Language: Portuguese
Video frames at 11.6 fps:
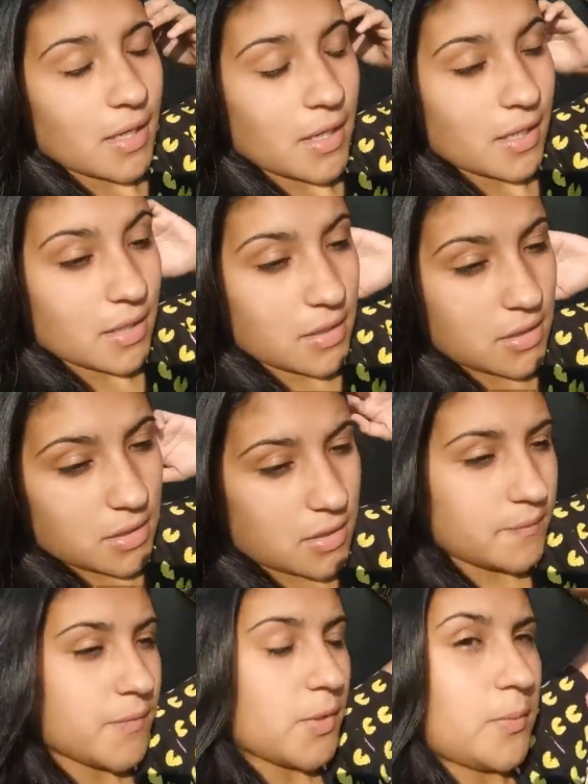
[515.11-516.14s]

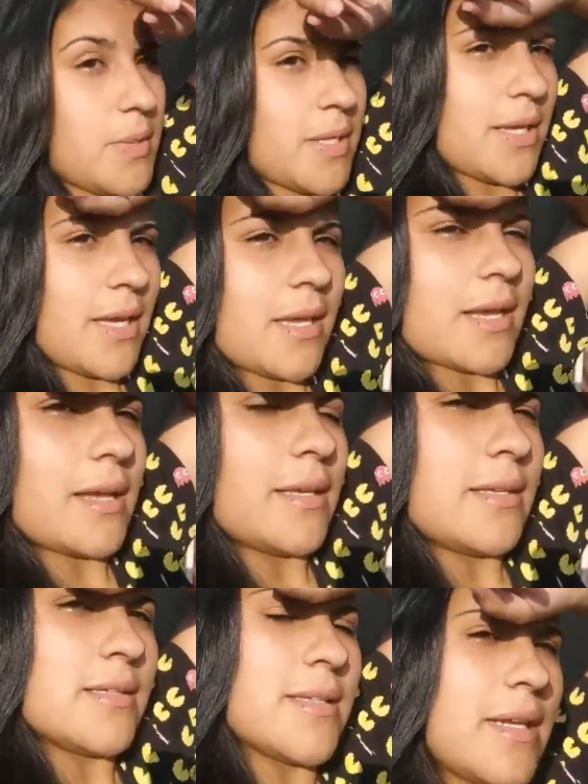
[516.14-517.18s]
Aí eu briguei com a
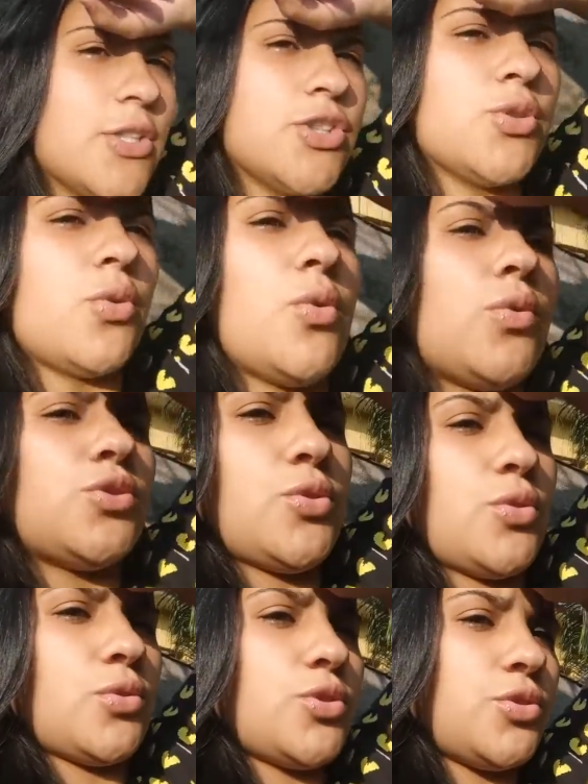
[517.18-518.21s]
Isa, ela chorou,
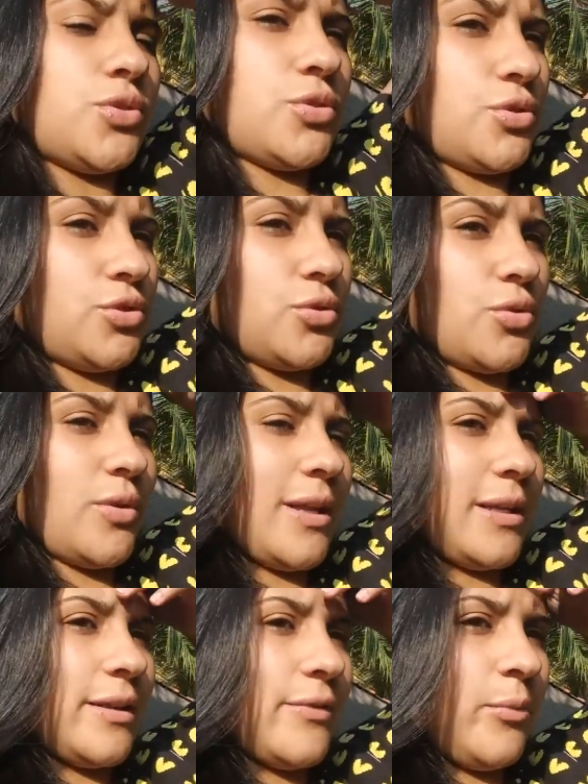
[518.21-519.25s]
chorou, chorou, chorou, que
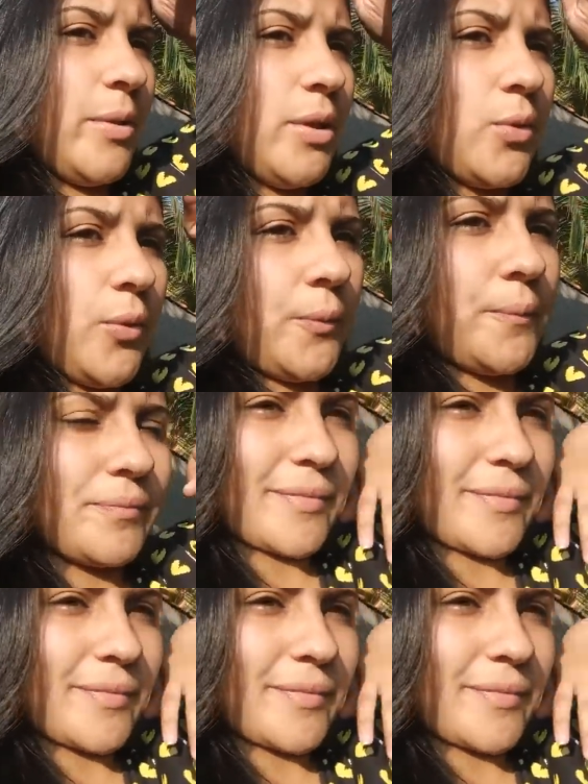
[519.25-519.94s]
ela até vomitou.